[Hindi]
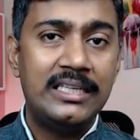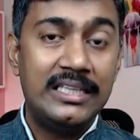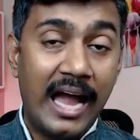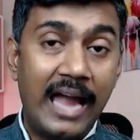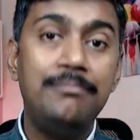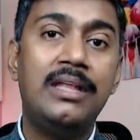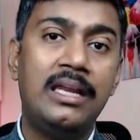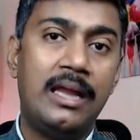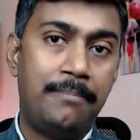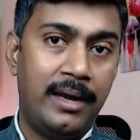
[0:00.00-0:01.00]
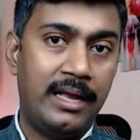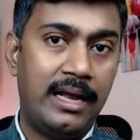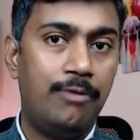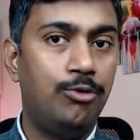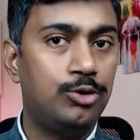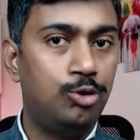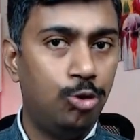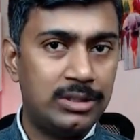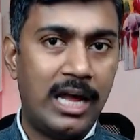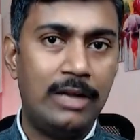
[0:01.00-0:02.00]
टाइम देना पड़ेगा वो दो
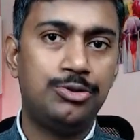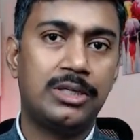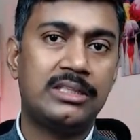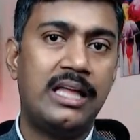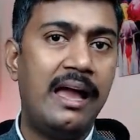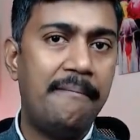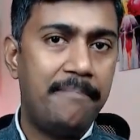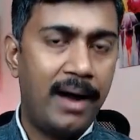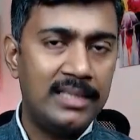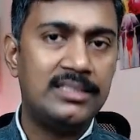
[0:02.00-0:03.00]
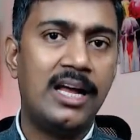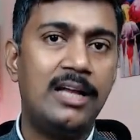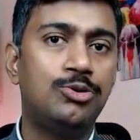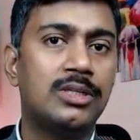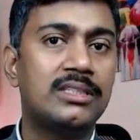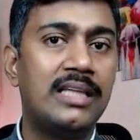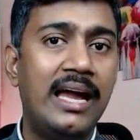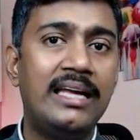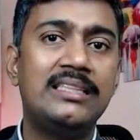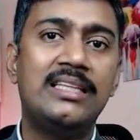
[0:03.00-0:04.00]
साल हो सकता है पांच साल हो सकता
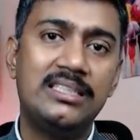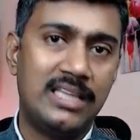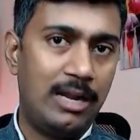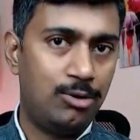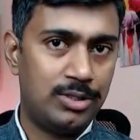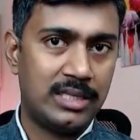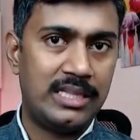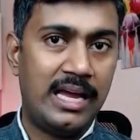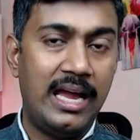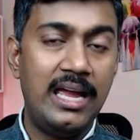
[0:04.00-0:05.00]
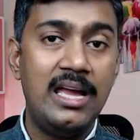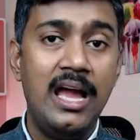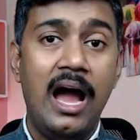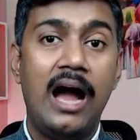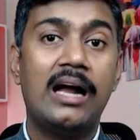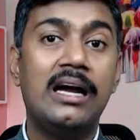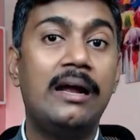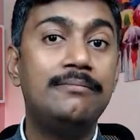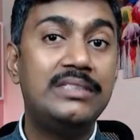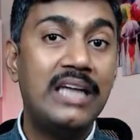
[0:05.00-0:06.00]
है दस साल हो सकता है अगर
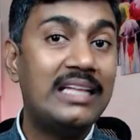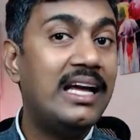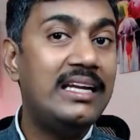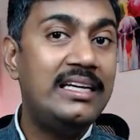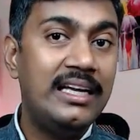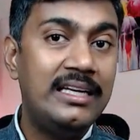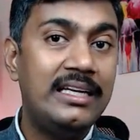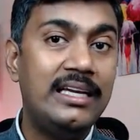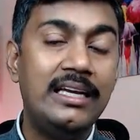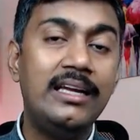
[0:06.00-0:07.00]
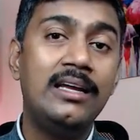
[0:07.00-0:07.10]
आप ज्यादा रिटर्न की